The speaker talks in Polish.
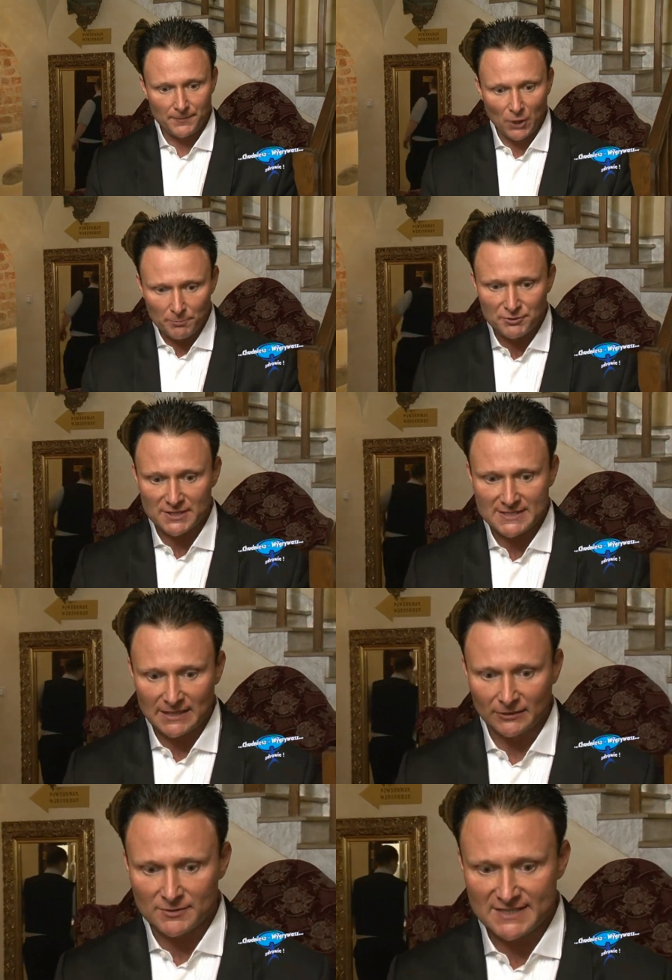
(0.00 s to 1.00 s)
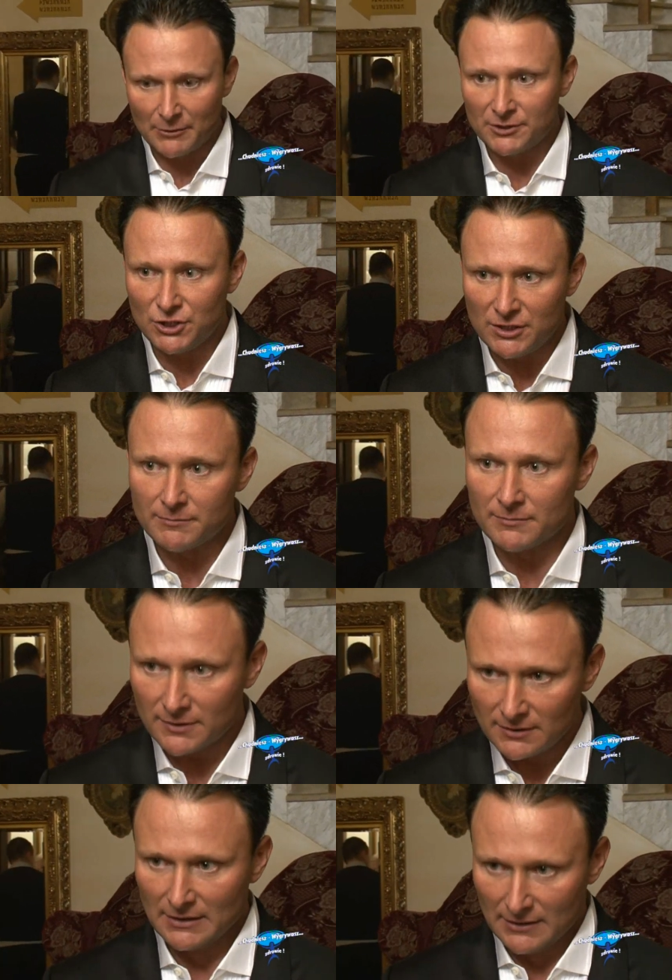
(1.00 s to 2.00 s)
dobrze stanął cały team
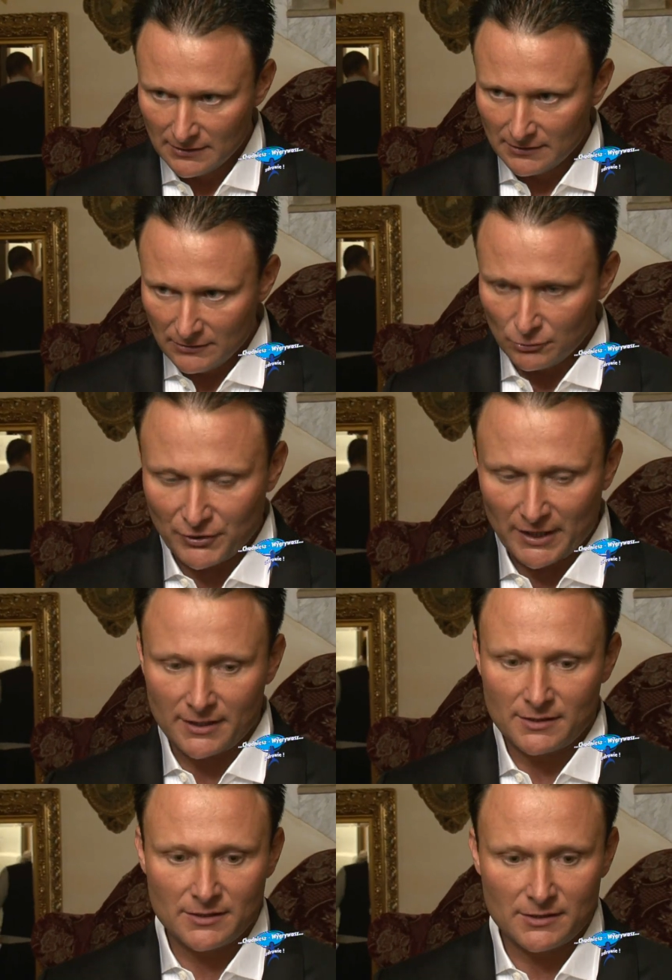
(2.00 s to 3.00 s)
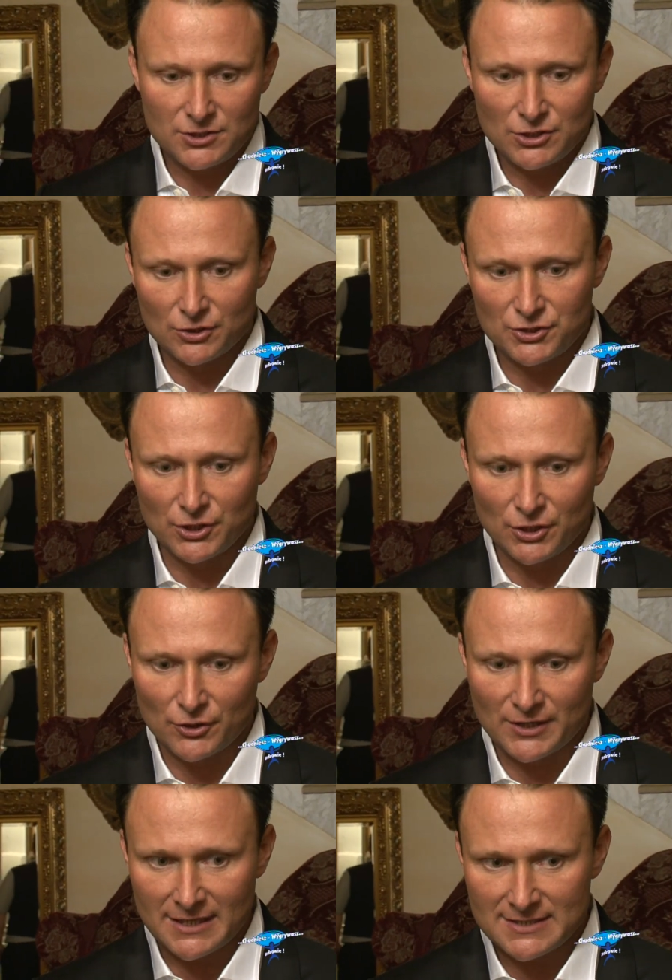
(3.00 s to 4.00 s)
tutaj, jeśli chodzi o
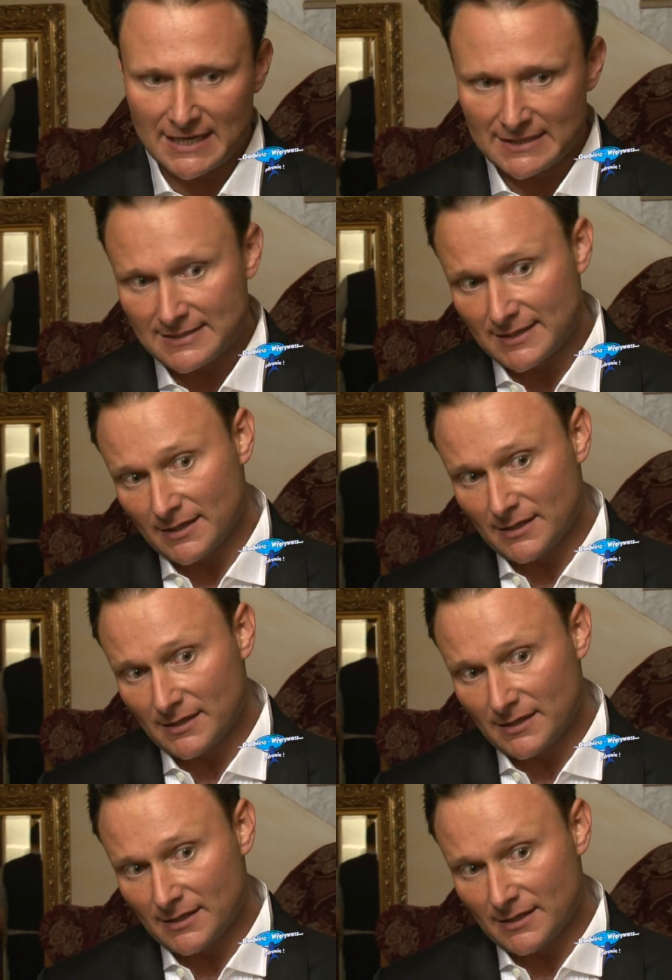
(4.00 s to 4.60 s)
organizację.